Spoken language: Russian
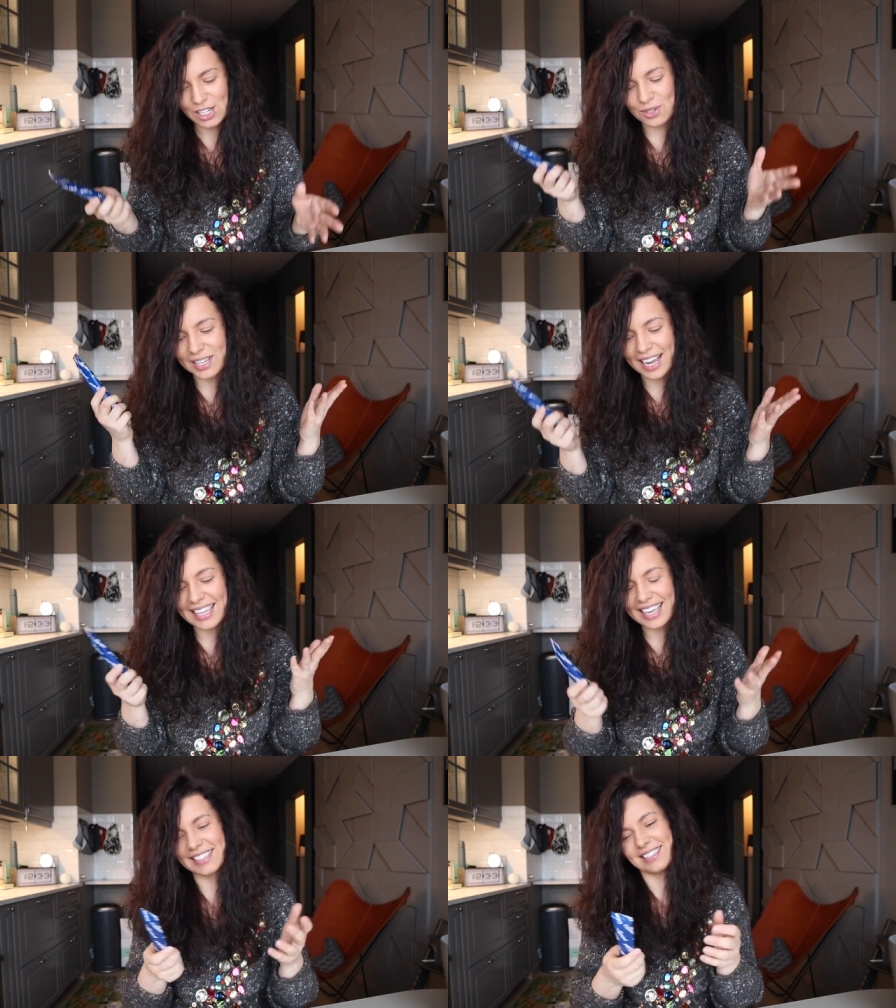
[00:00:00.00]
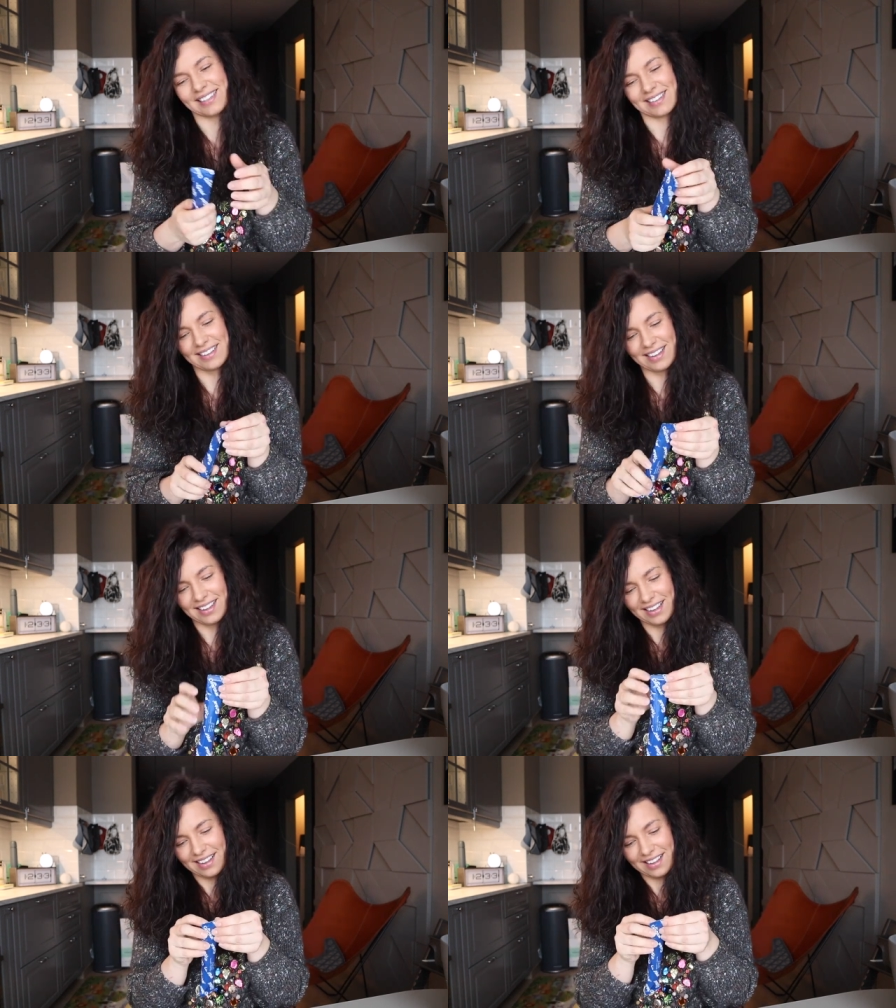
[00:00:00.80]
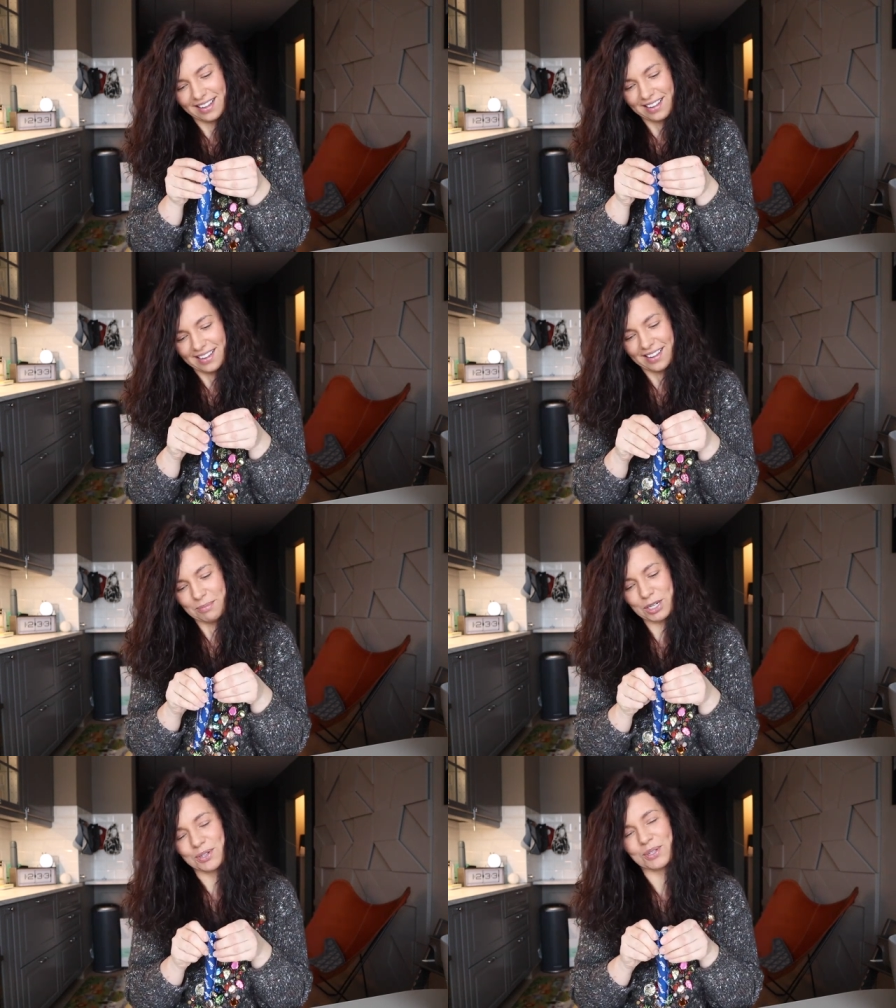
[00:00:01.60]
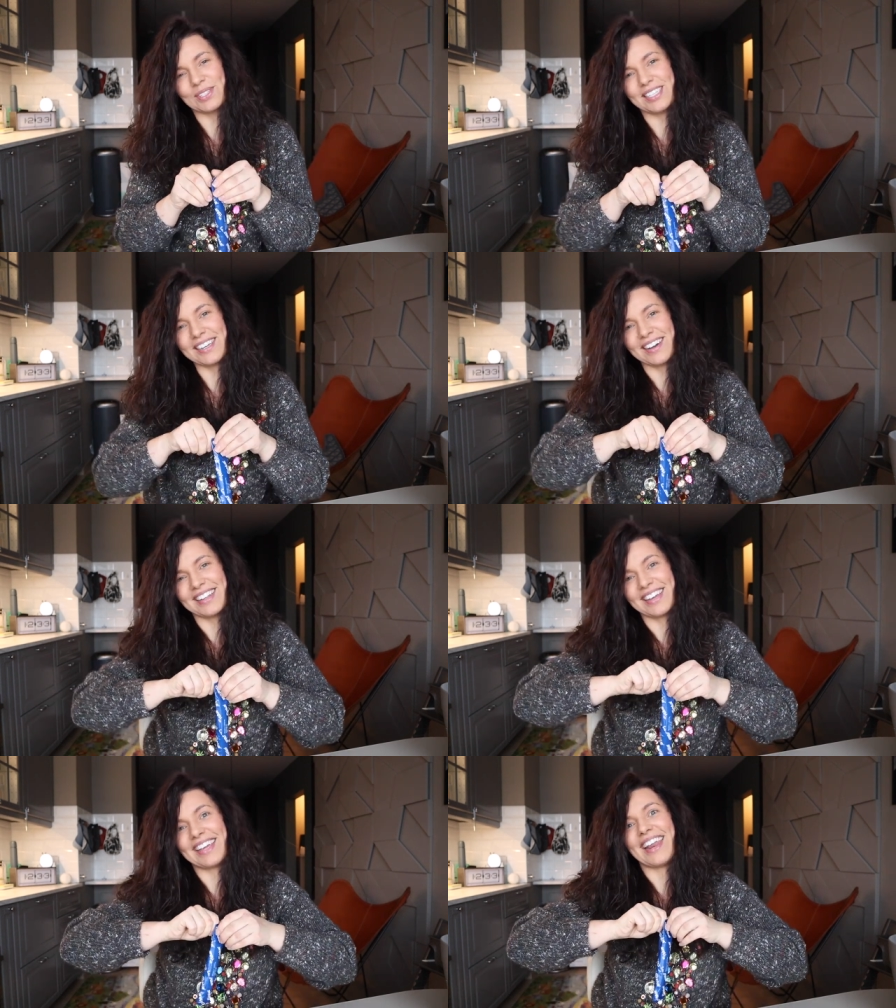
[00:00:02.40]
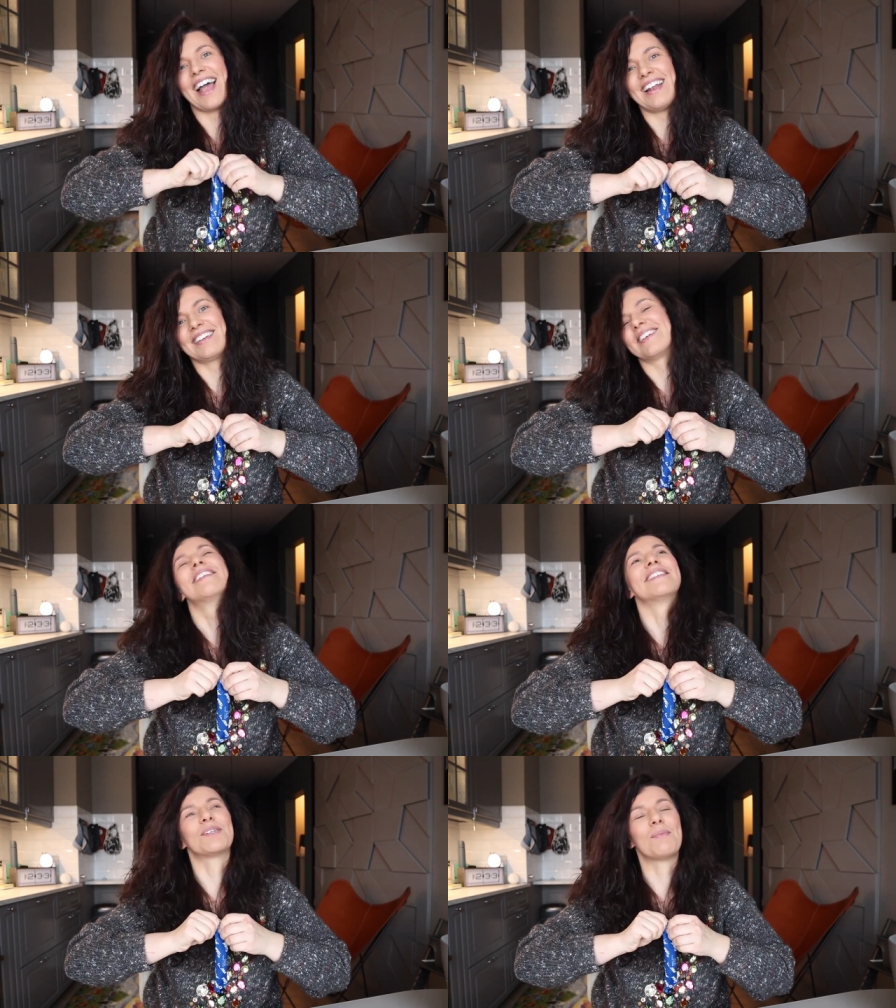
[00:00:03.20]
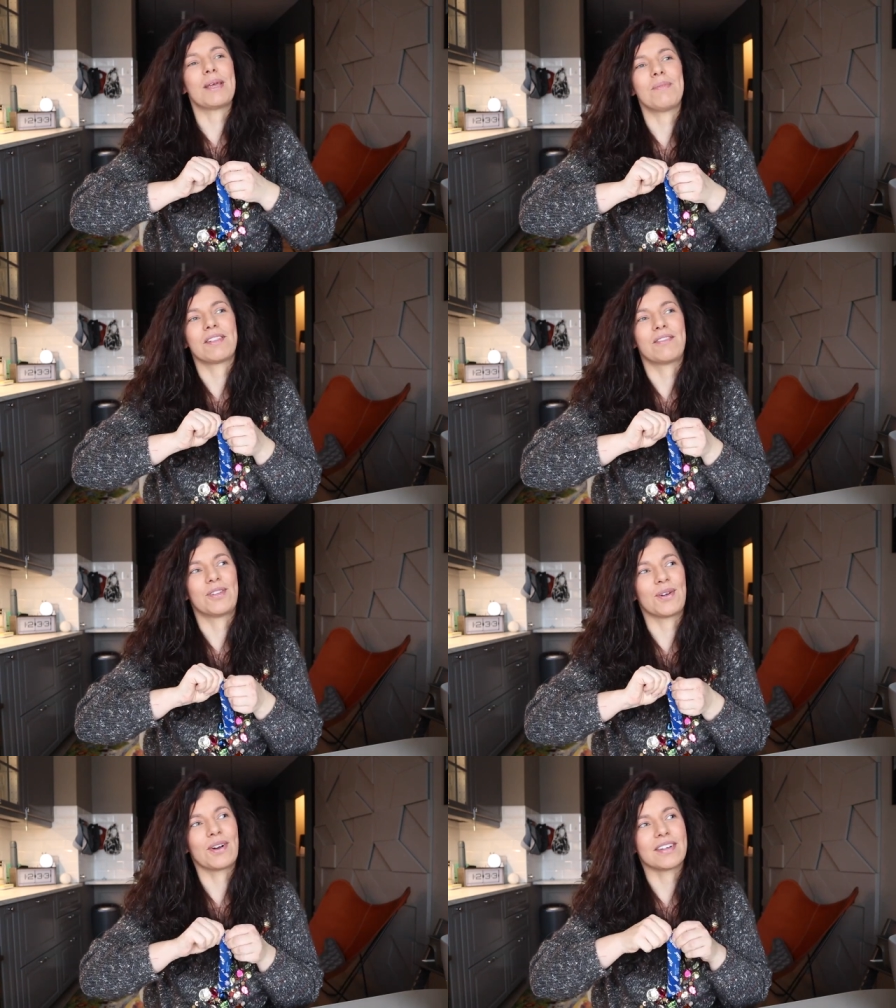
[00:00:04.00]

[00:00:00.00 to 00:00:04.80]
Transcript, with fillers: Что наконец-то пришел тот день, когда я реально э, забеременела второй